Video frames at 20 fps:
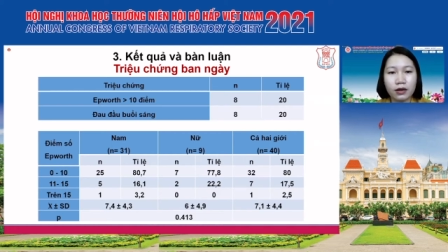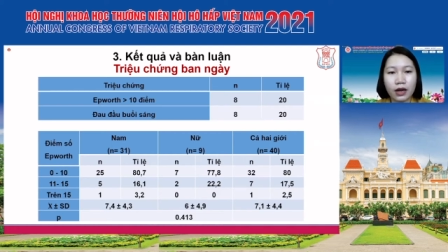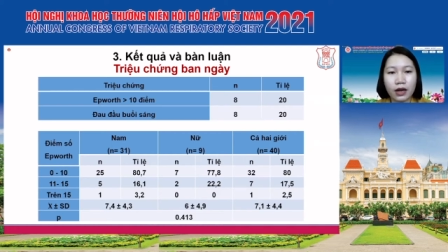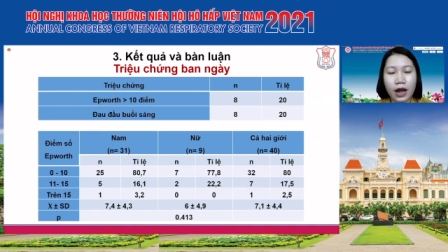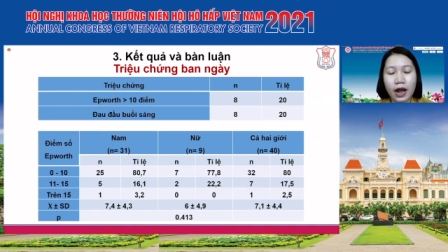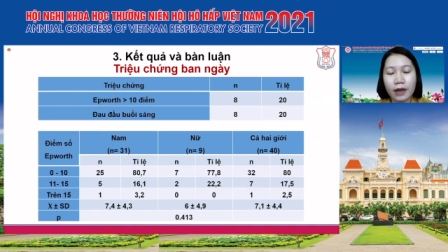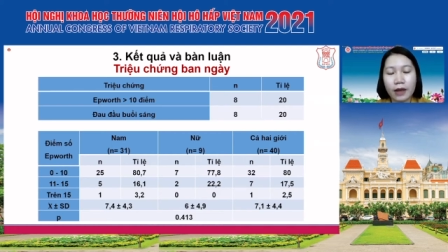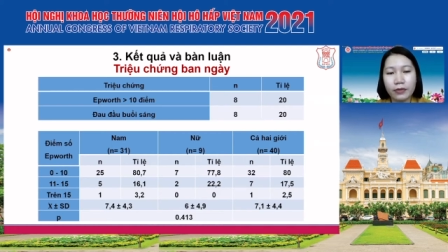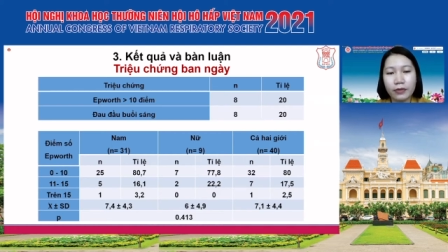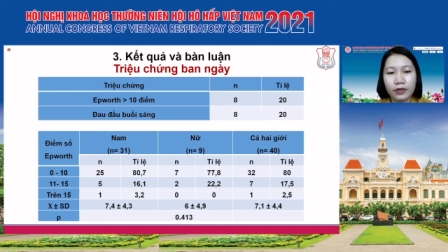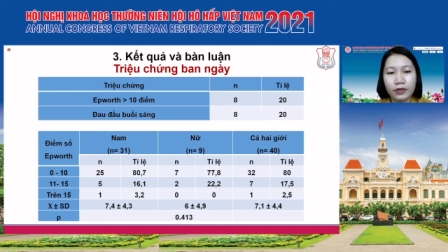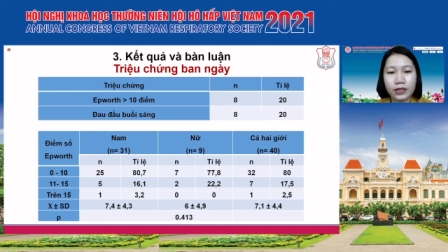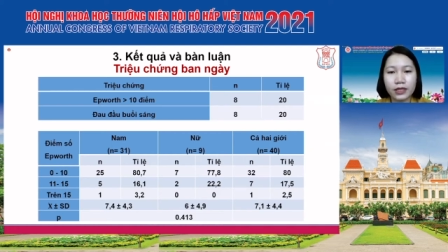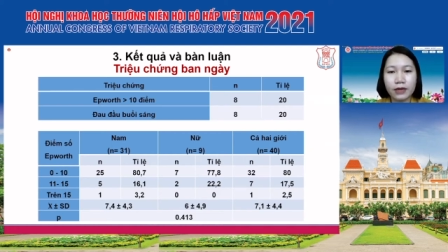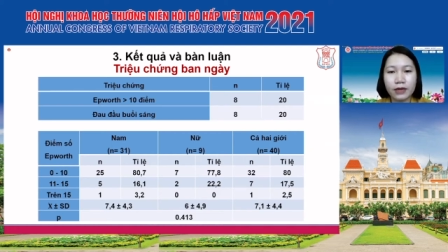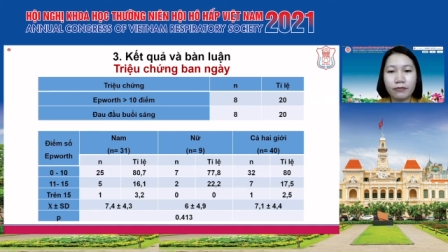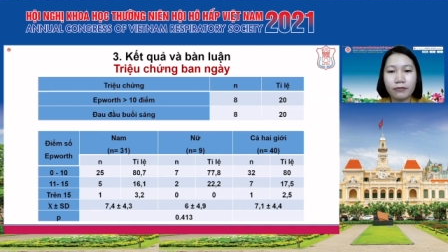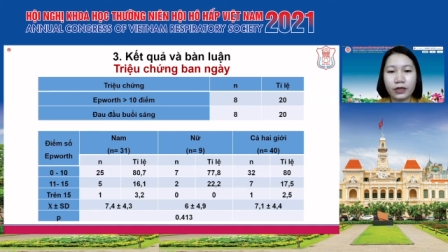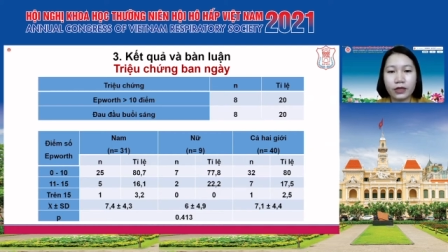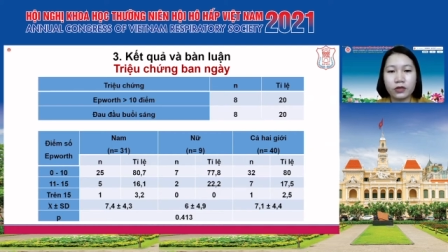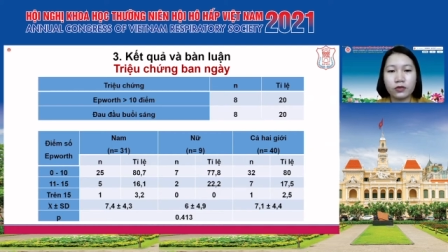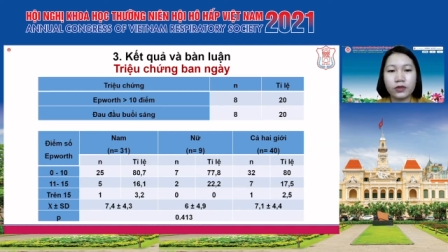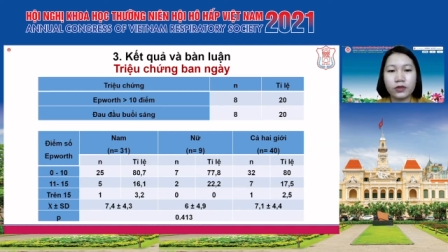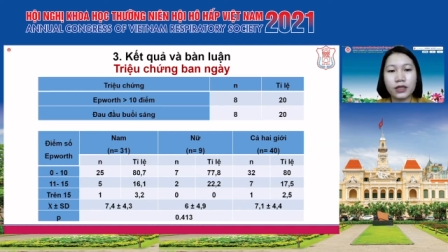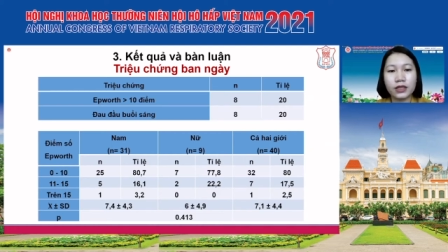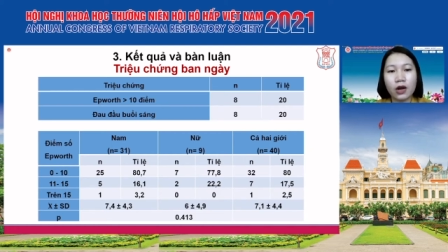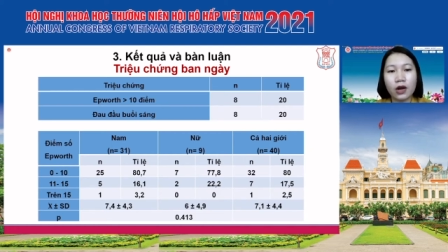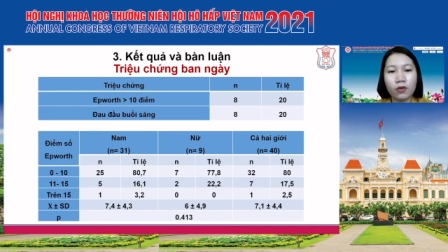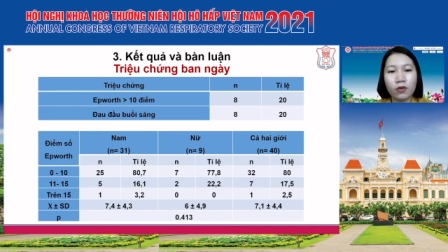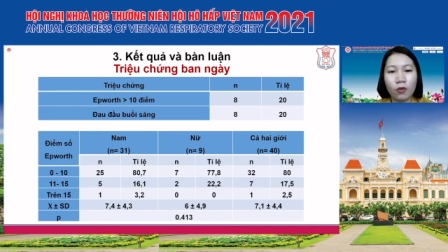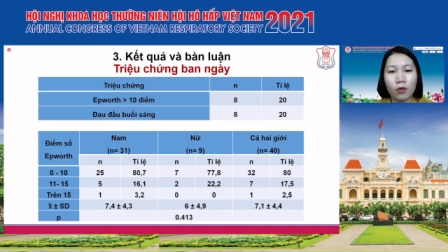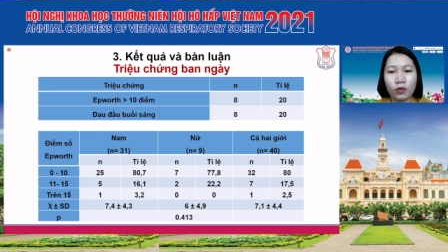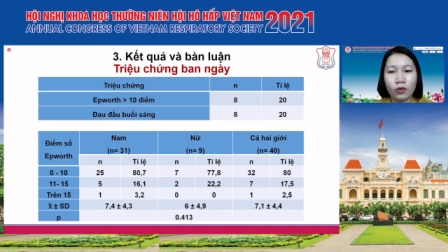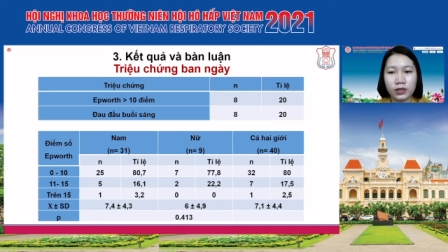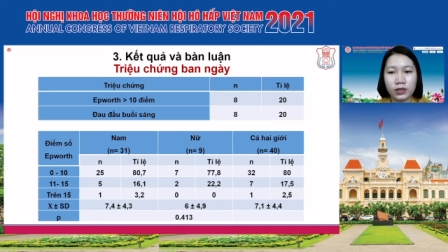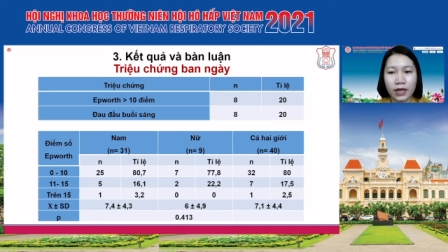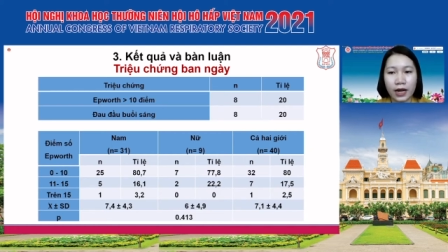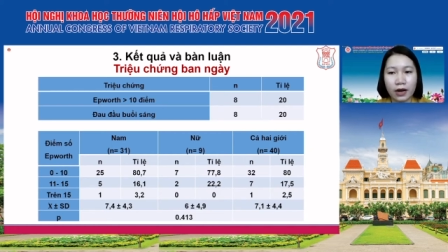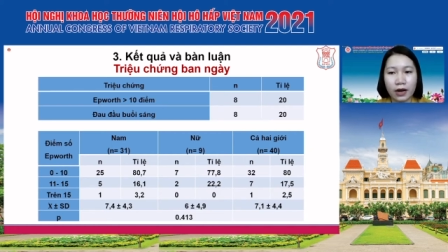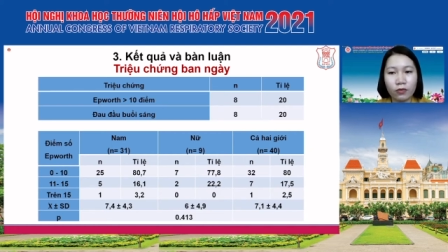20% và triệu chứng đau đầu buổi
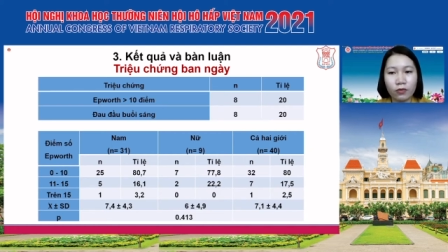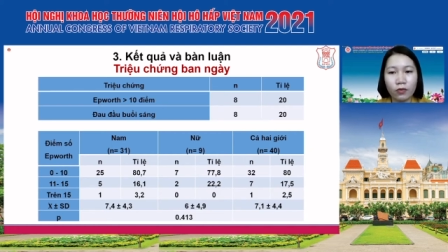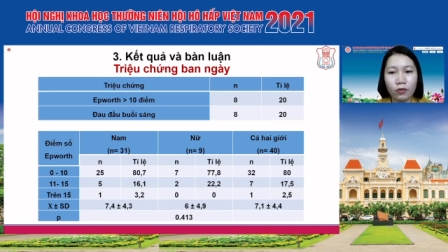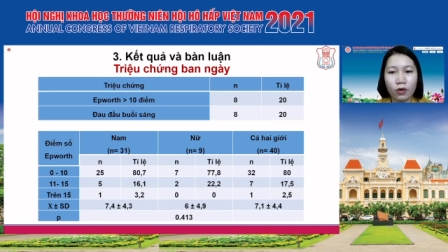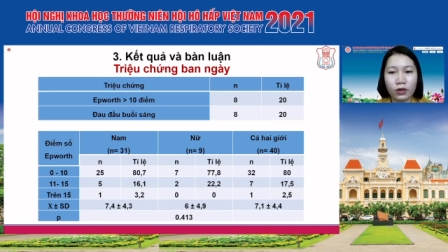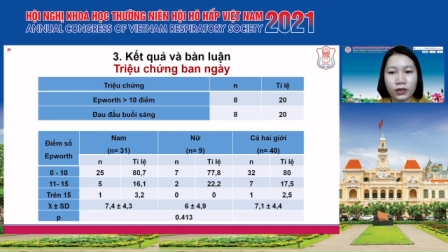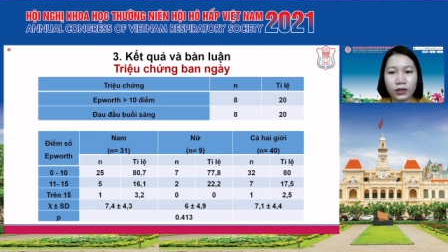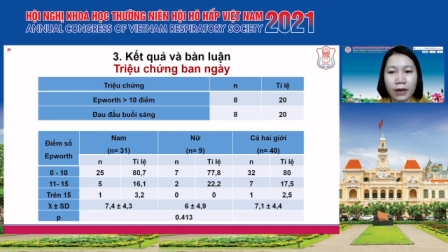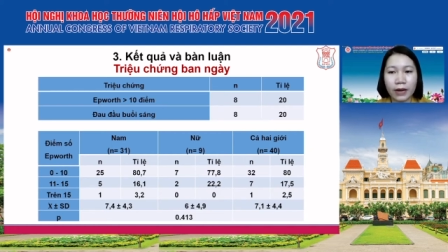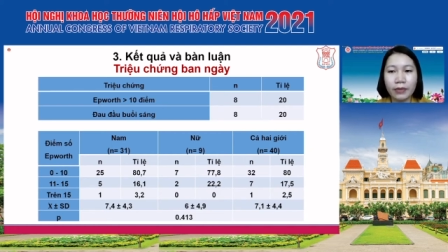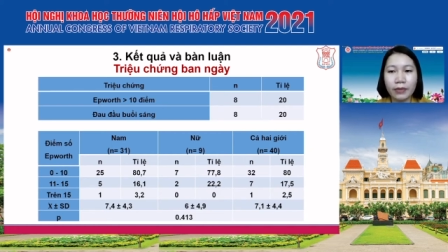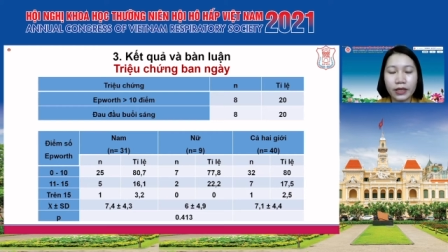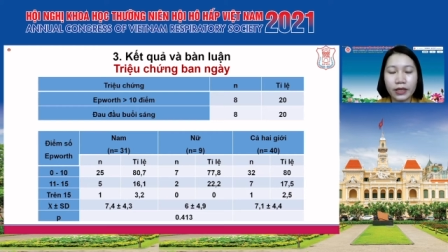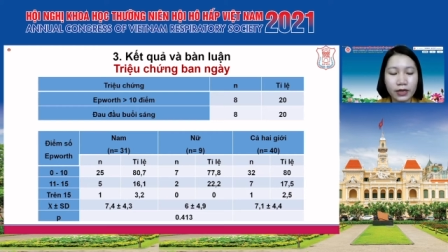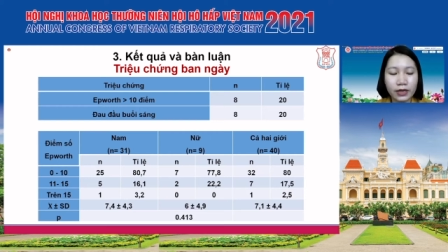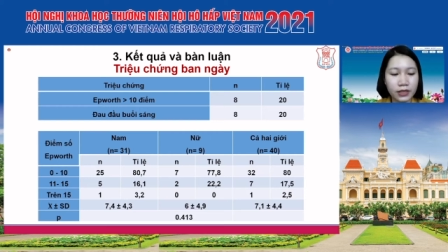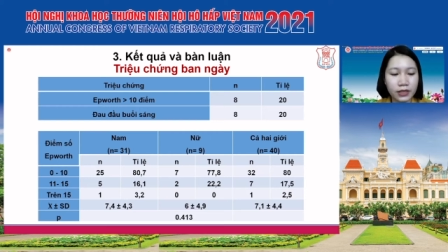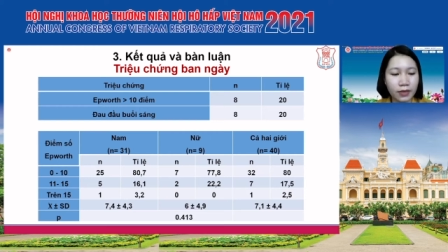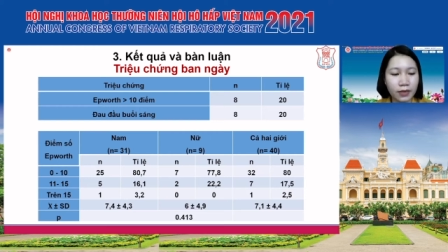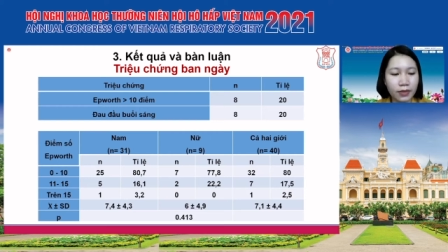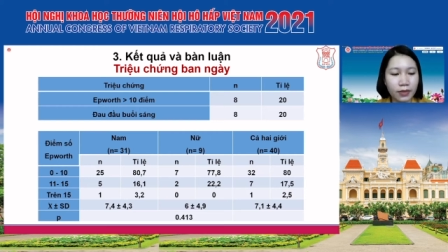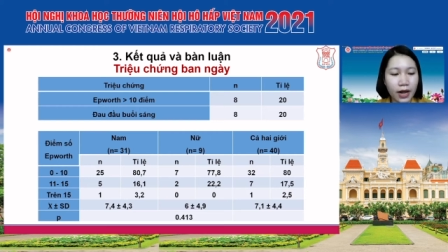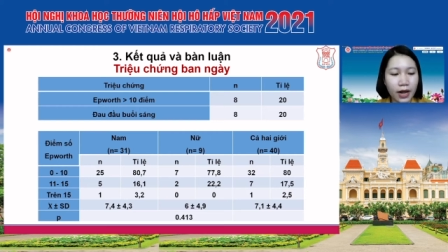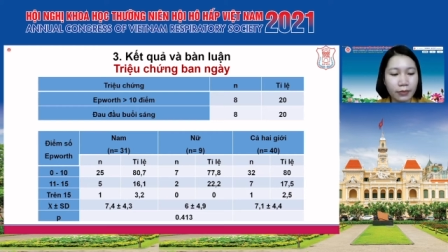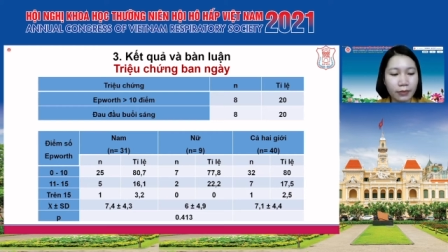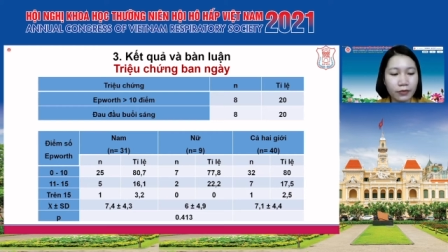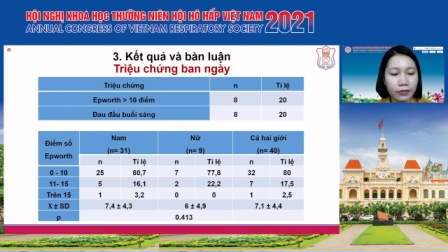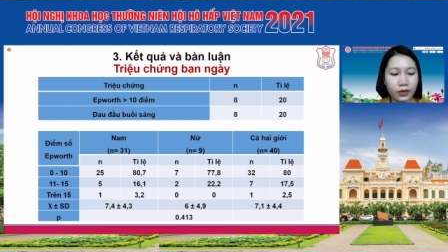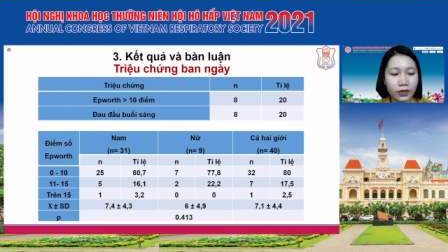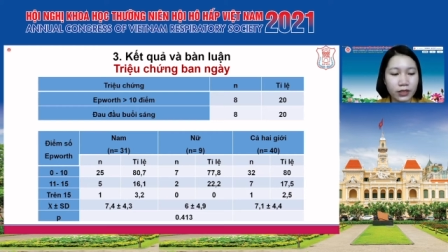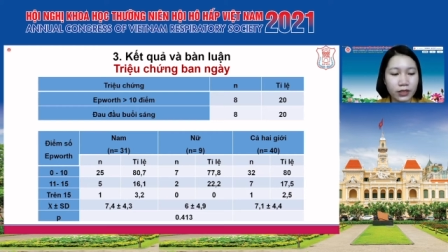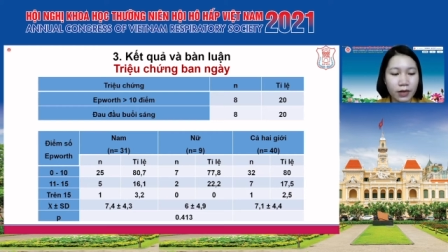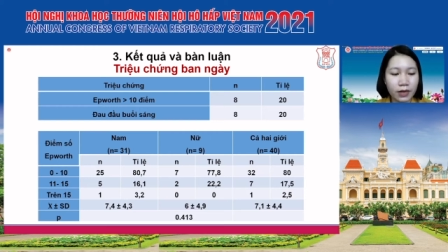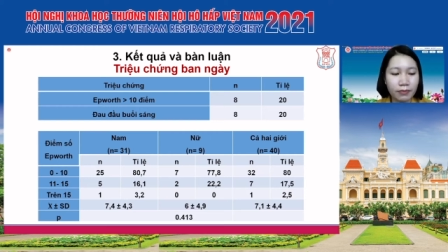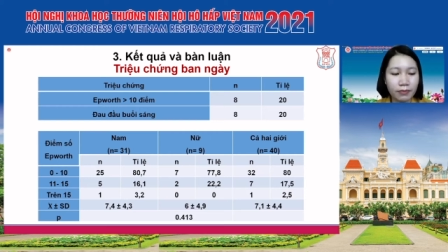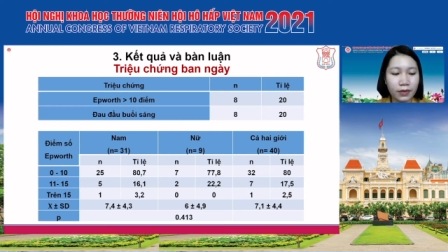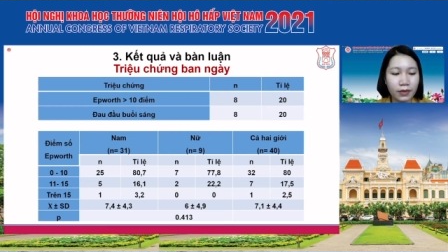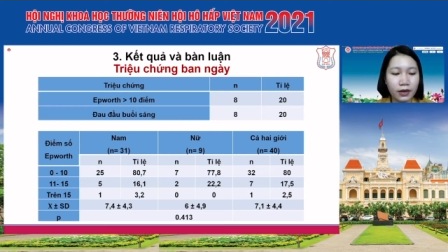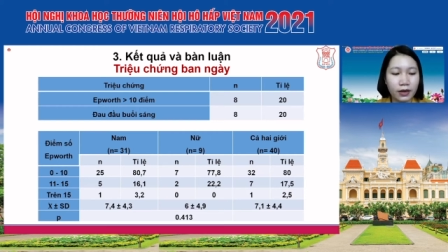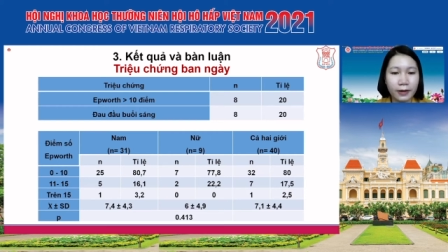sáng có 8 bệnh nhân chiếm đến 20%.